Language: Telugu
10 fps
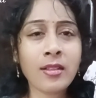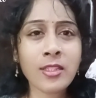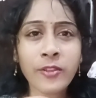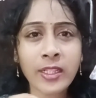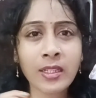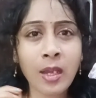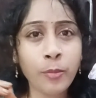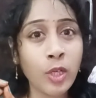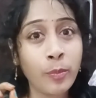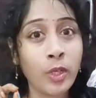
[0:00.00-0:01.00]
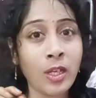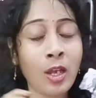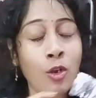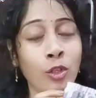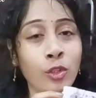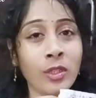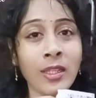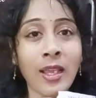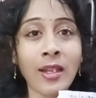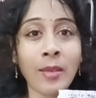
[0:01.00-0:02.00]
స్వీట్గా పుల్ల పుల్లగా ఉంటుంది
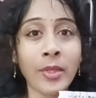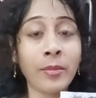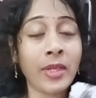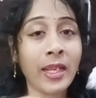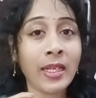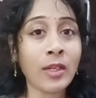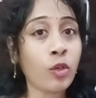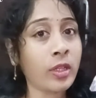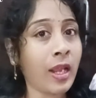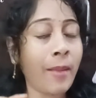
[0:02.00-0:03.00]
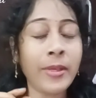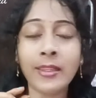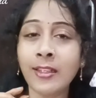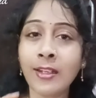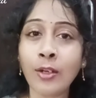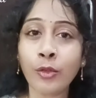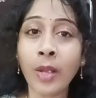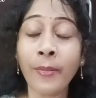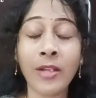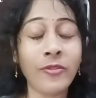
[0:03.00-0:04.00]
అలా మనం డైలీ ఒక టాబ్లెట్ తిన్నా
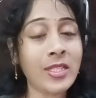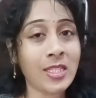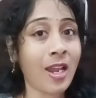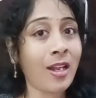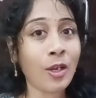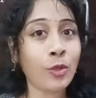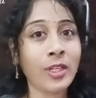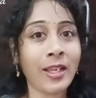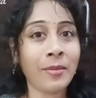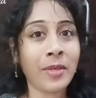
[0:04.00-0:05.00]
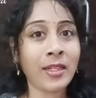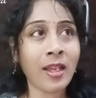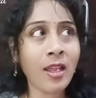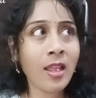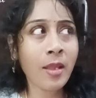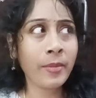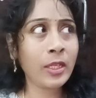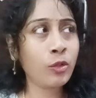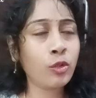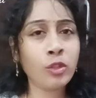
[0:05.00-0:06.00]
కూడా బెనిఫిట్స్ చాలా అనమాట
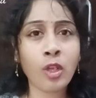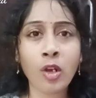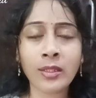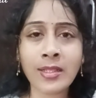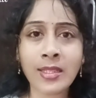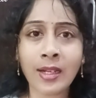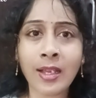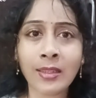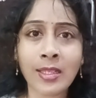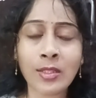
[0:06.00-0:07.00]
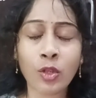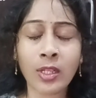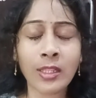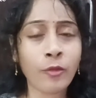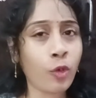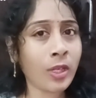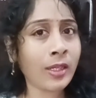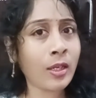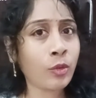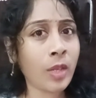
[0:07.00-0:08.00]
మీరు డాక్టర్ సలహా తీసుకొని ఇది
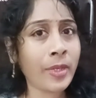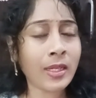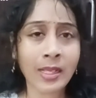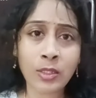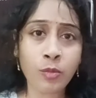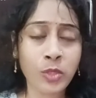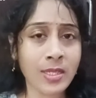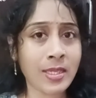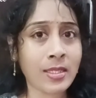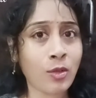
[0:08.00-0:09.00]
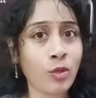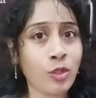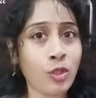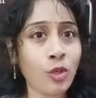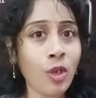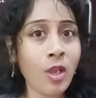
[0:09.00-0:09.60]
ఓరల్గా కూడా మనం కన్జ్యూమ్ చేసేసుకోవచ్చు